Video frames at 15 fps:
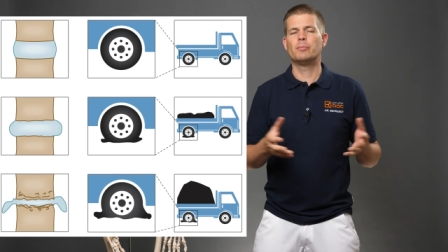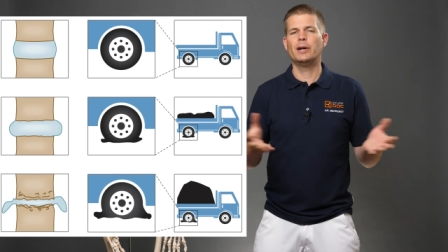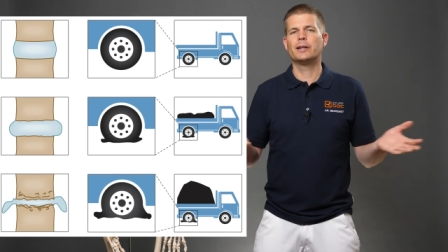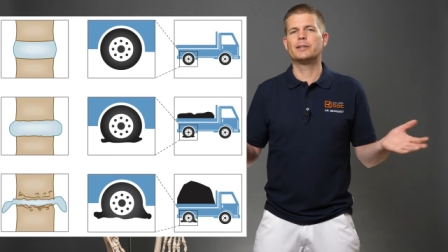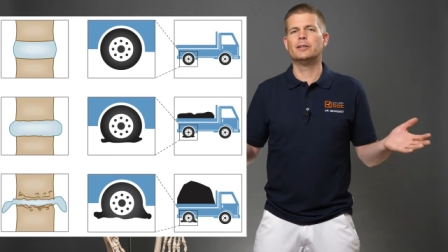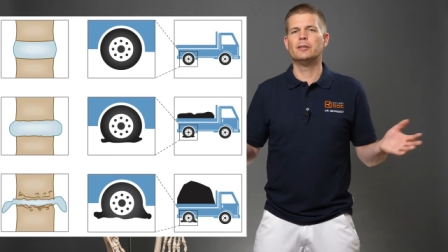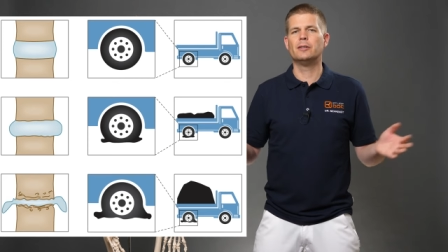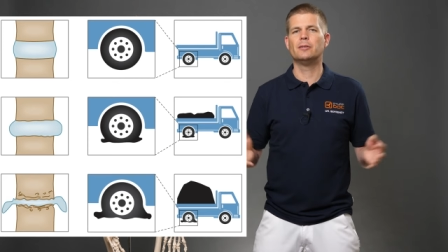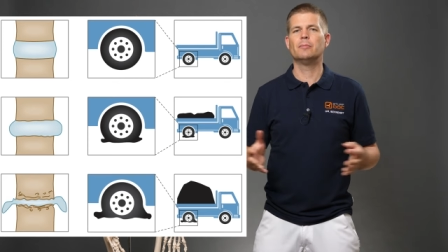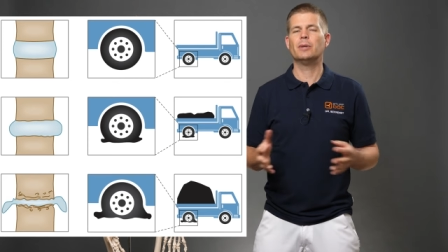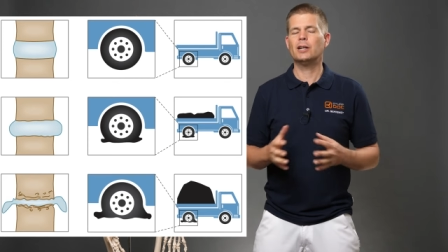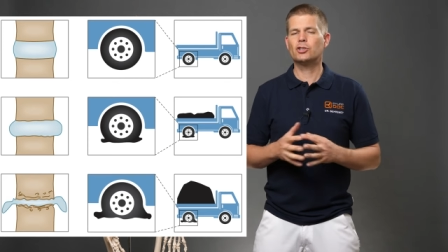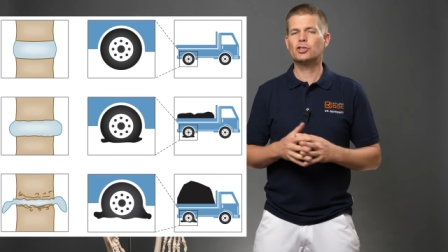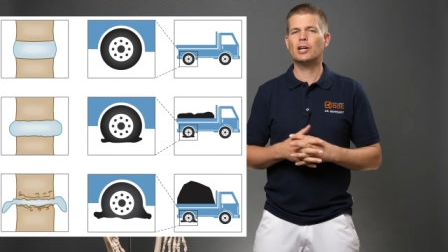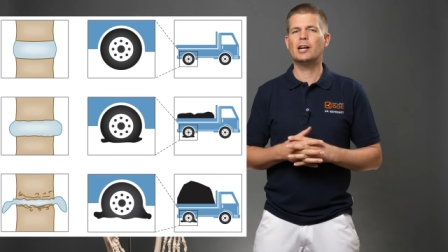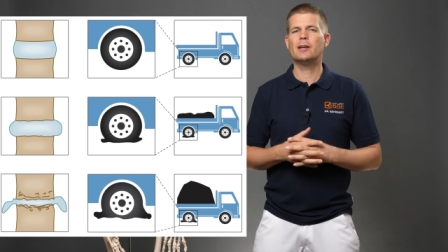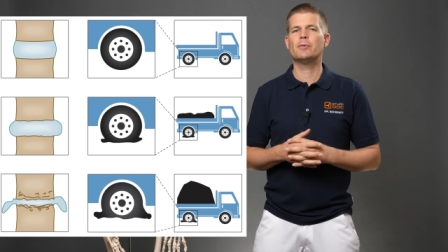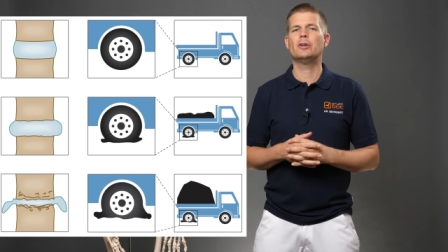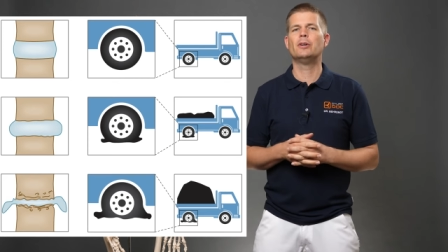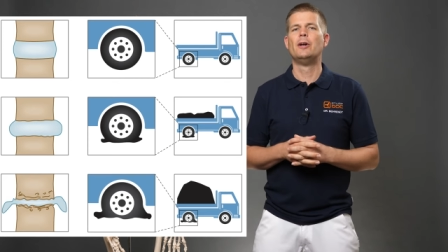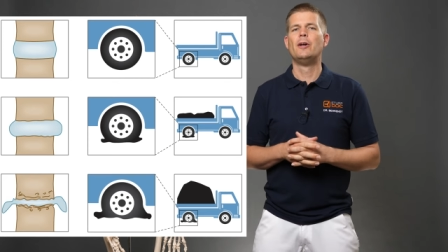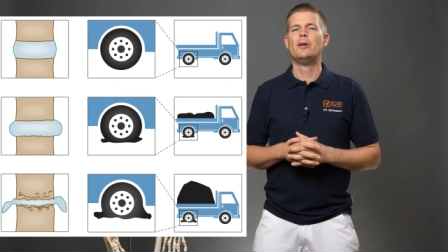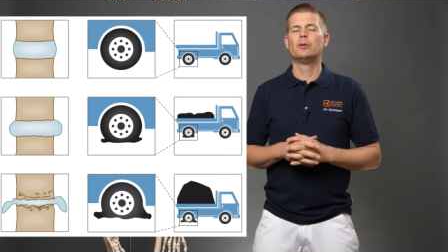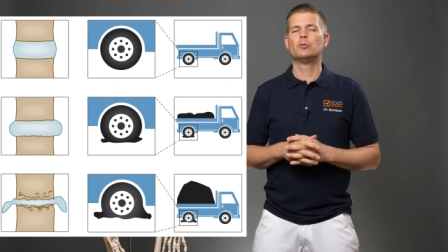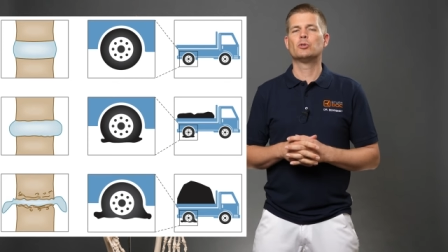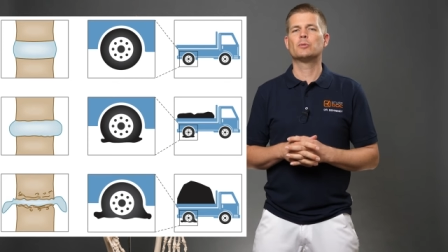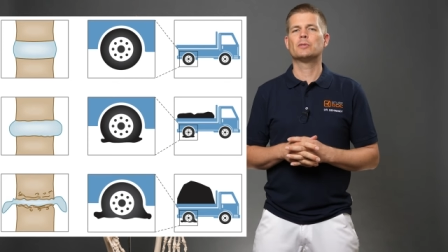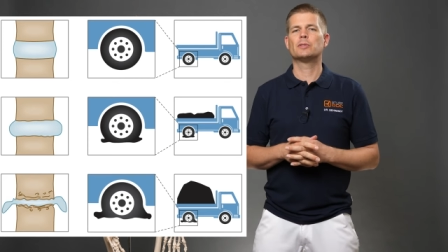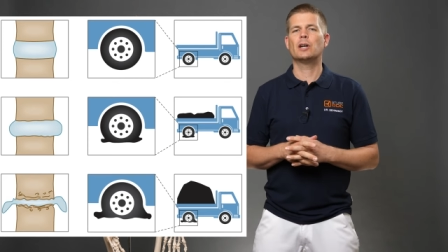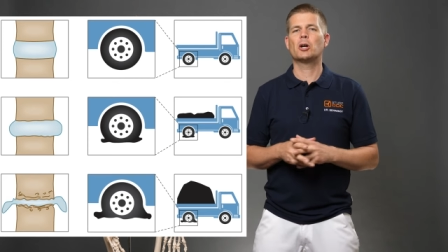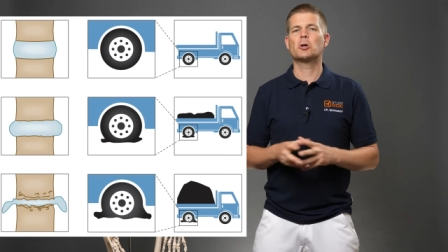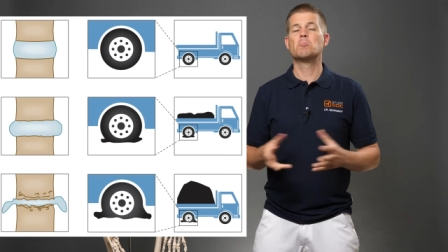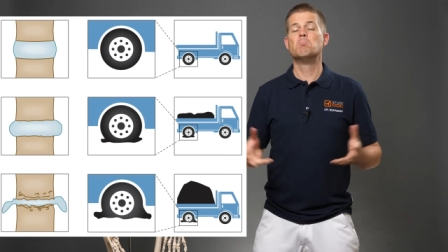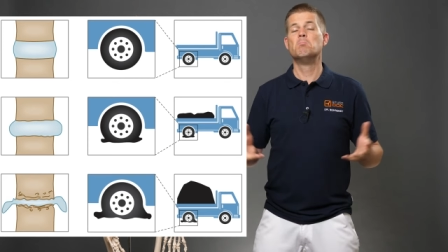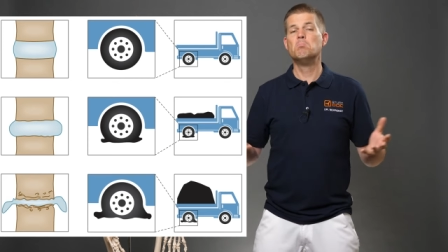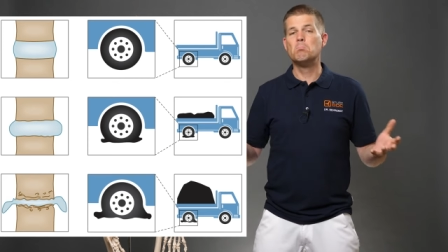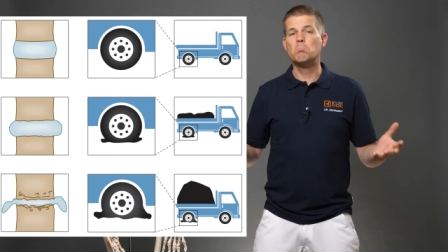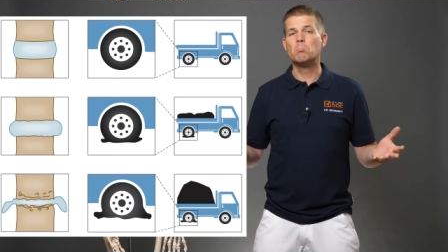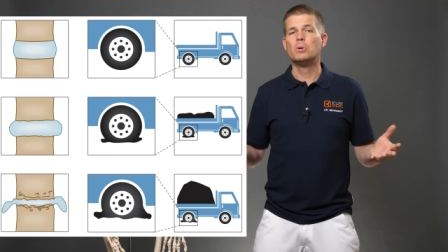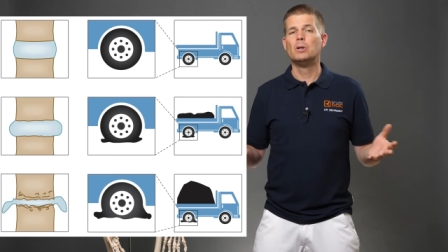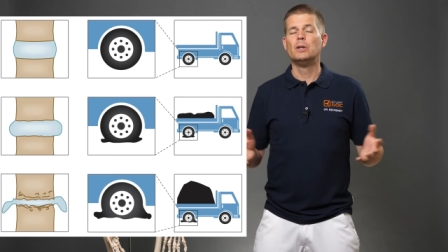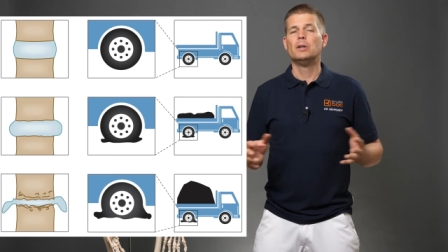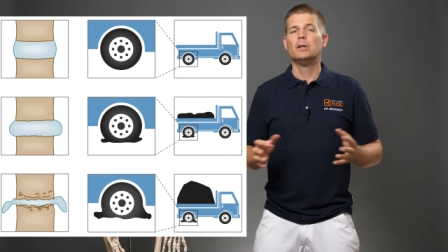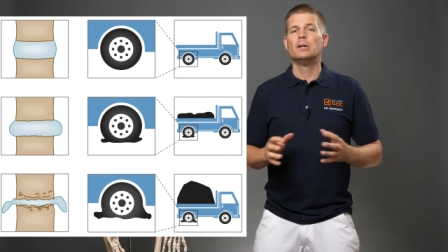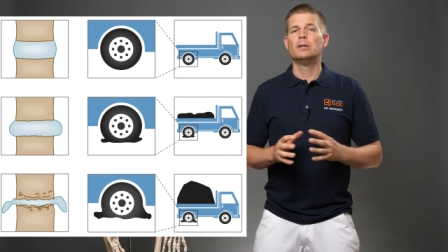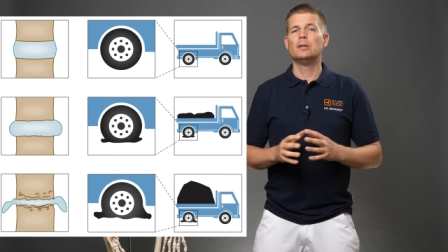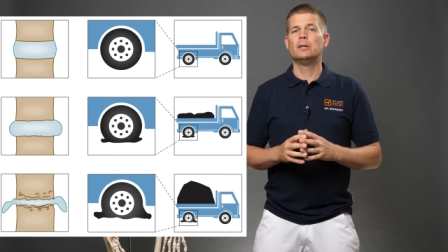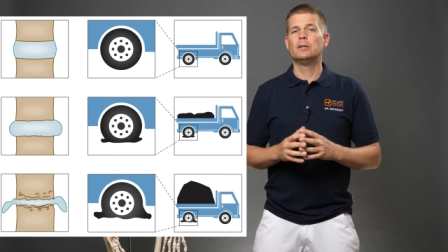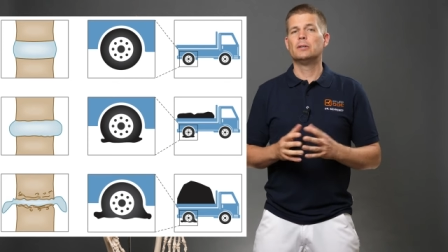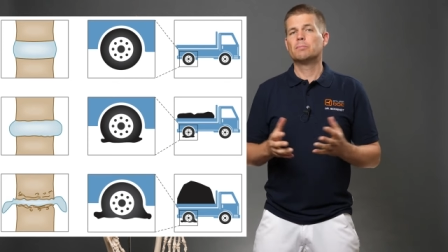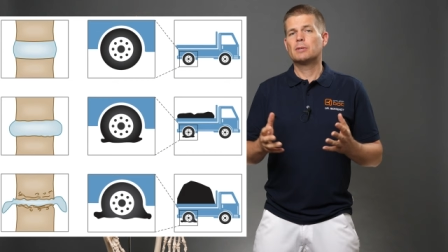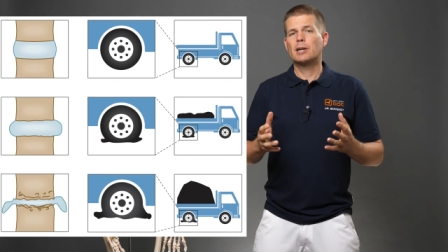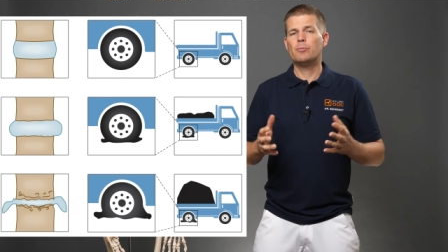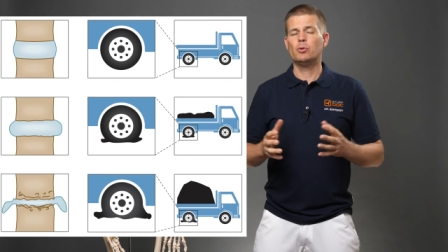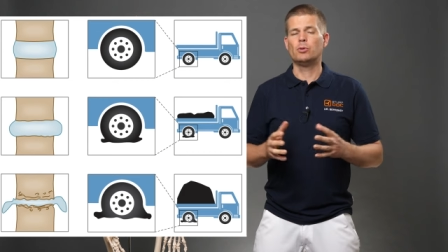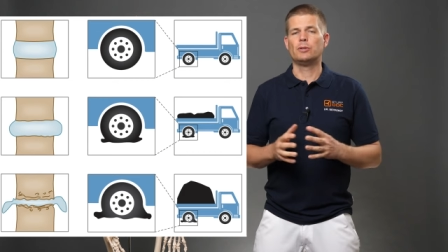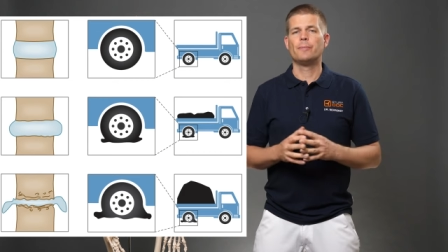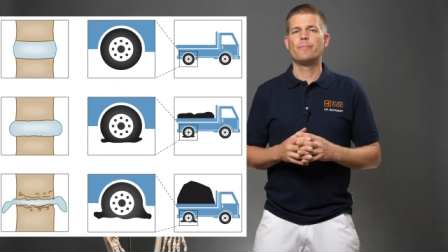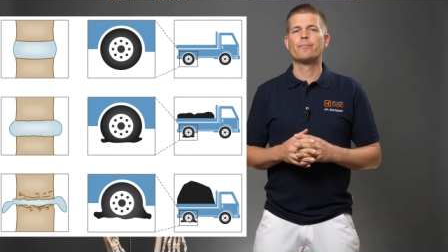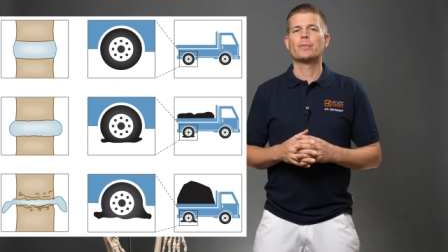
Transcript: platte Bandscheibe. Muss man sagen, hm, äh, kaputt.